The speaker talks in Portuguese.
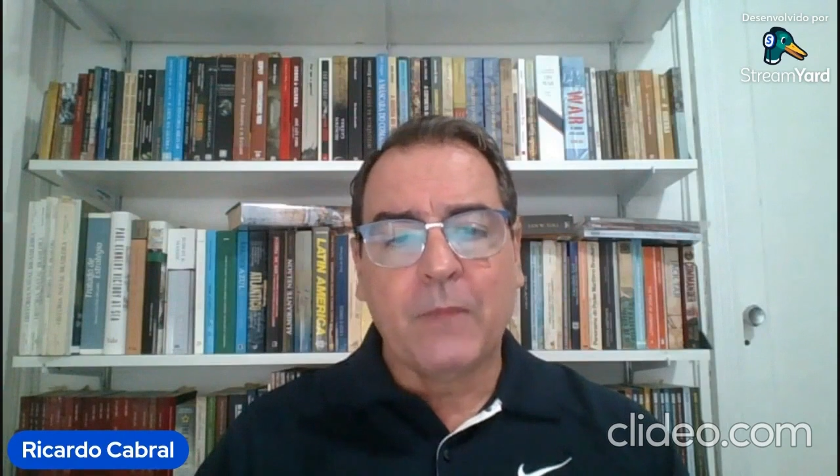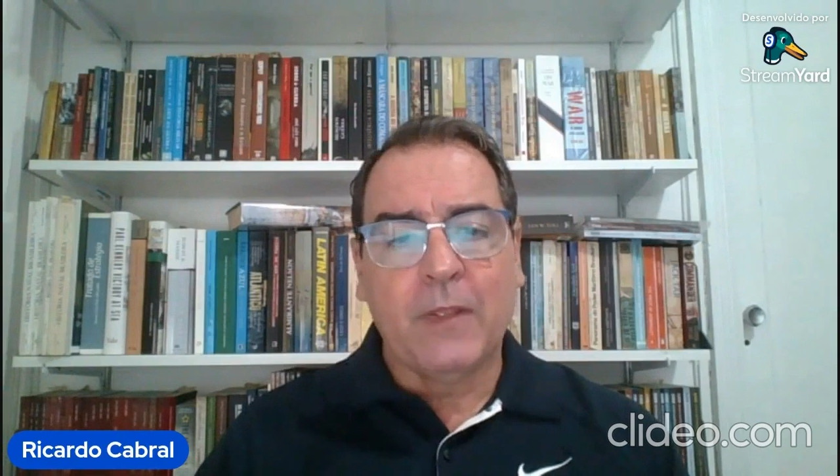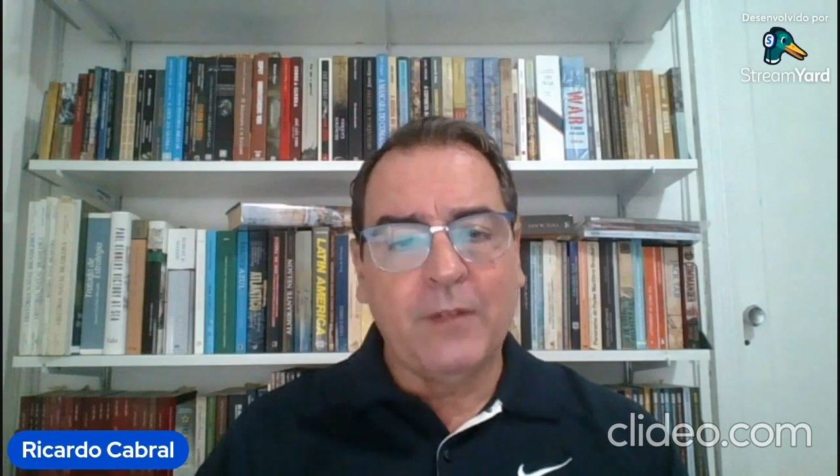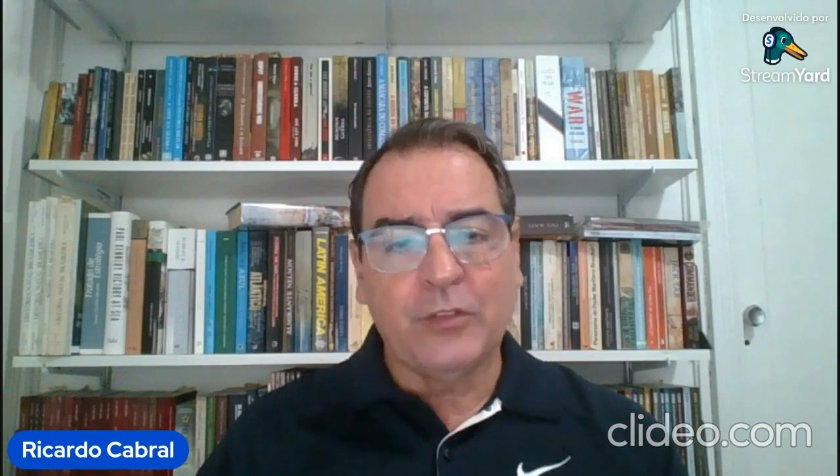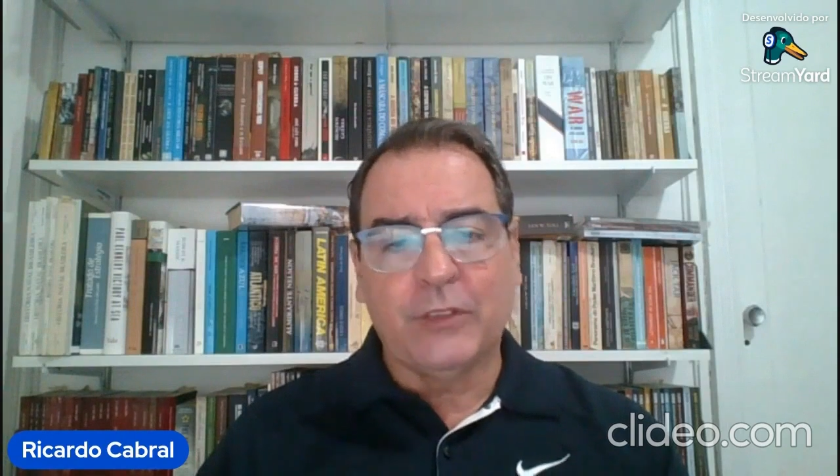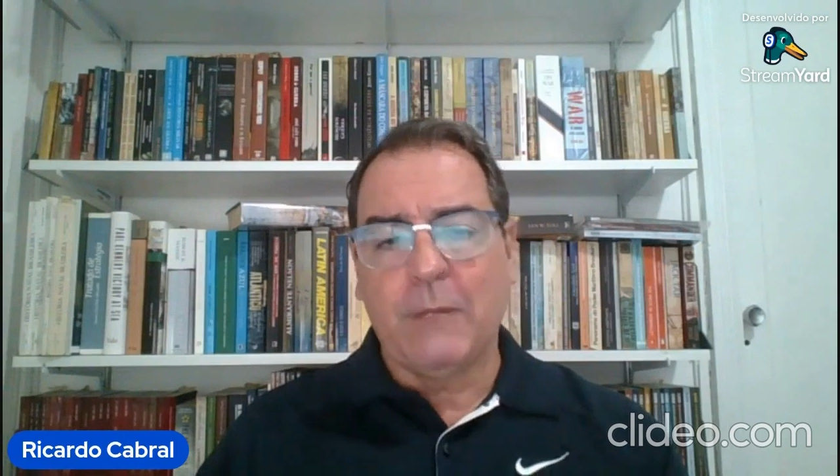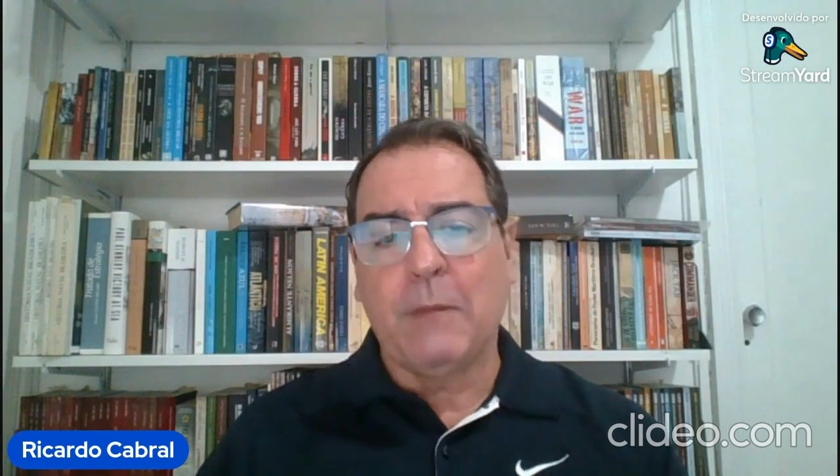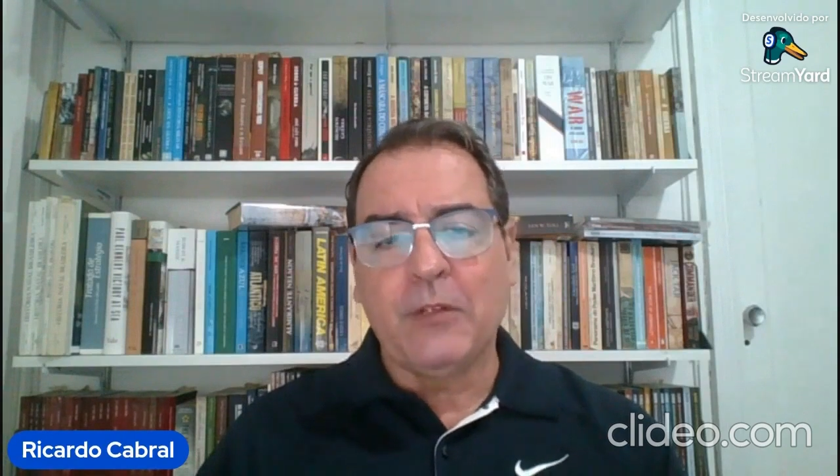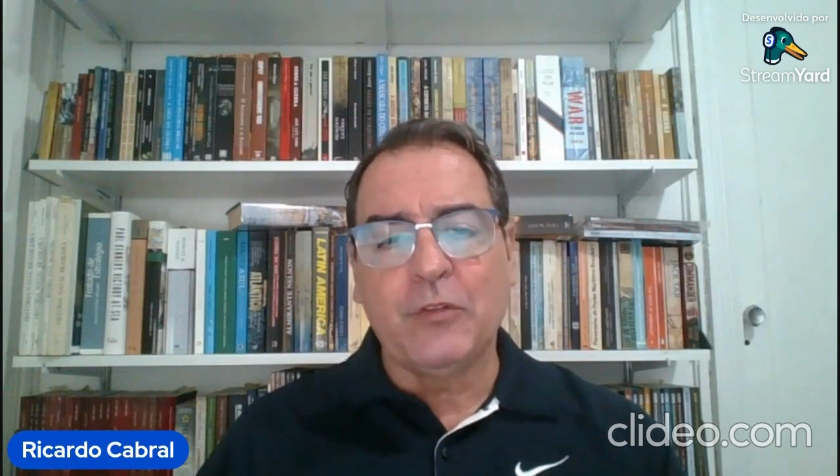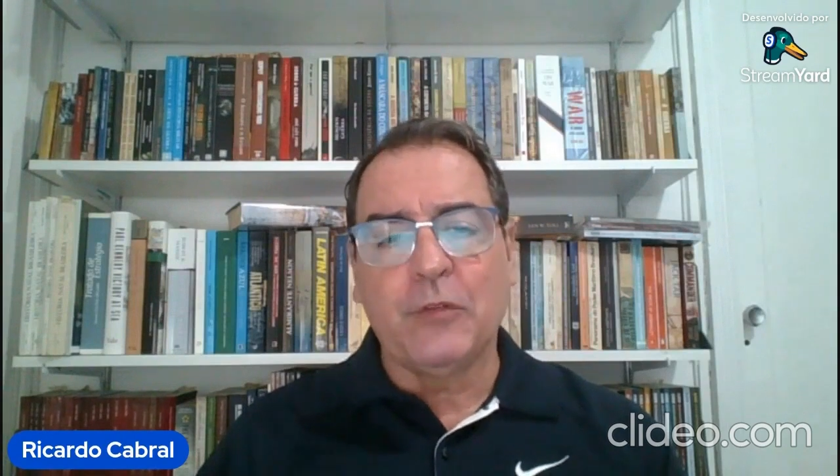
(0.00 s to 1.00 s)
isso é
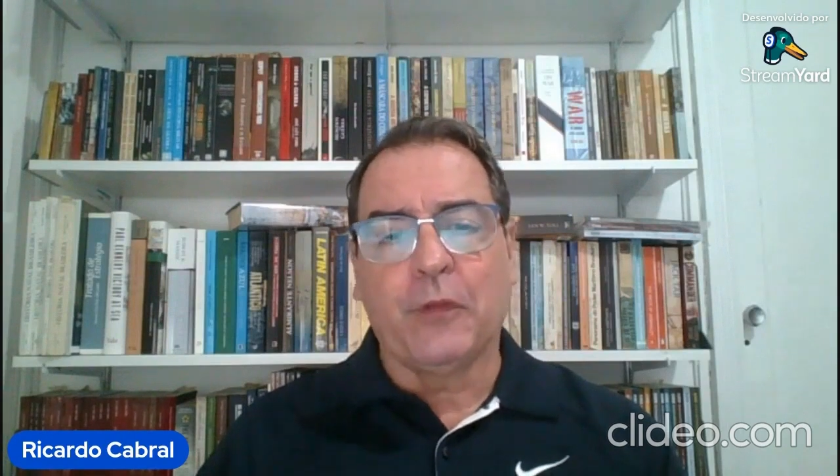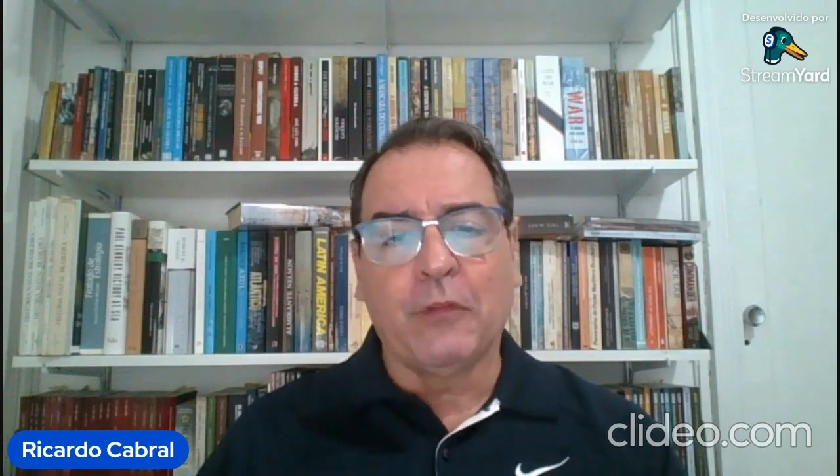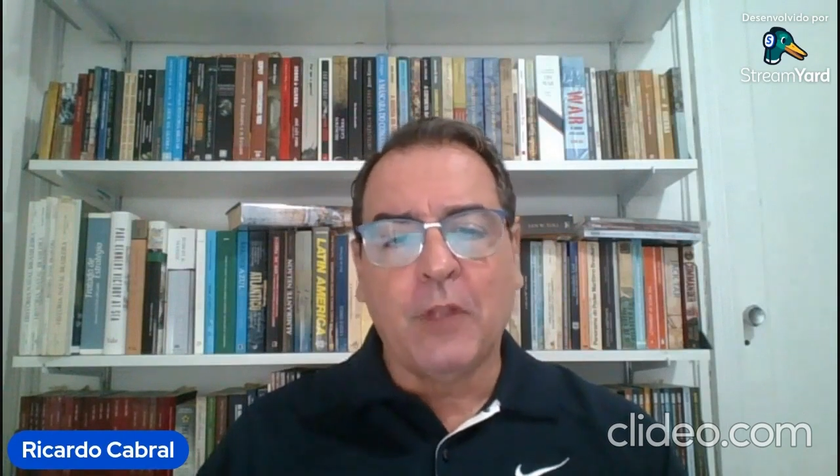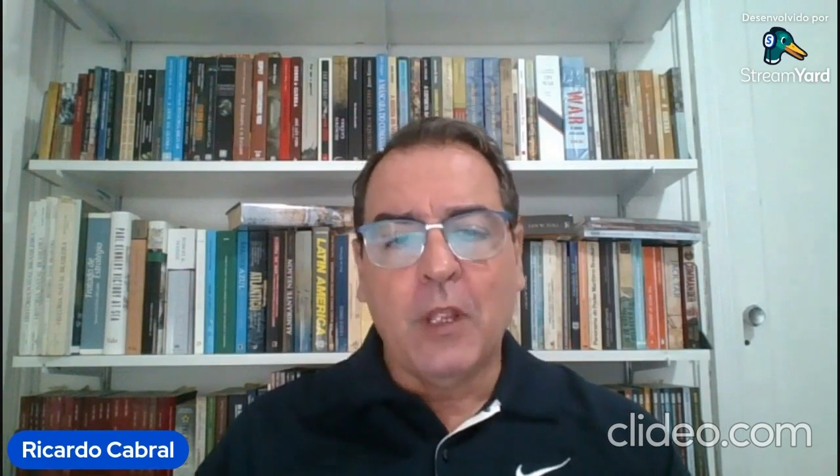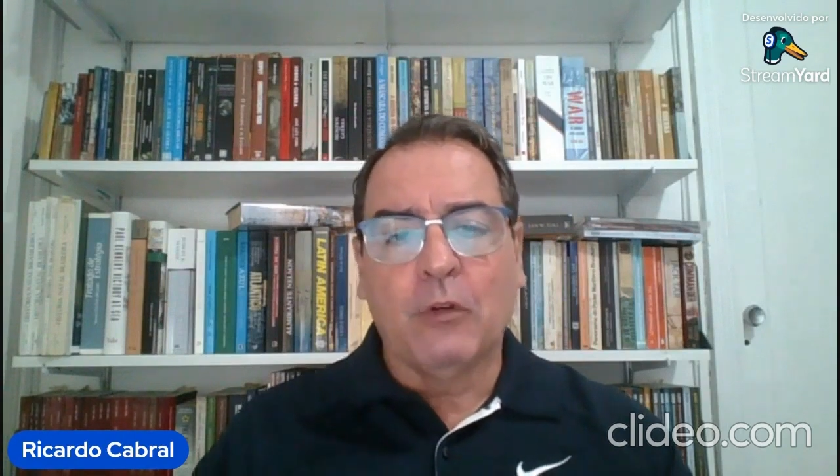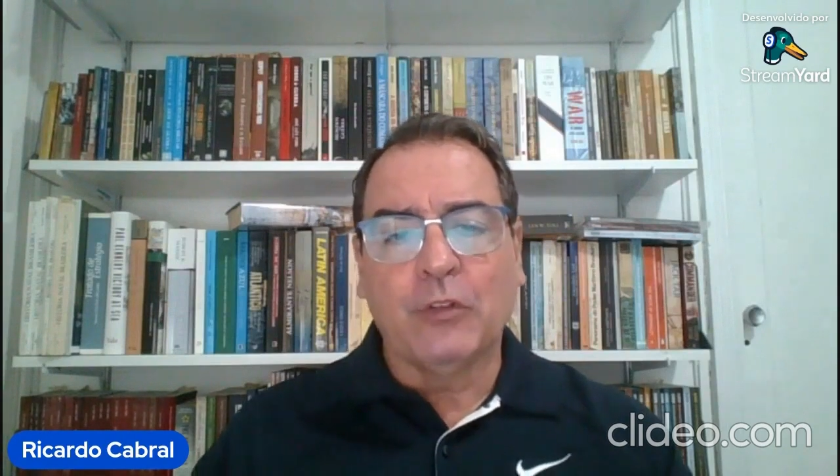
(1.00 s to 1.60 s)
extremamente difícil.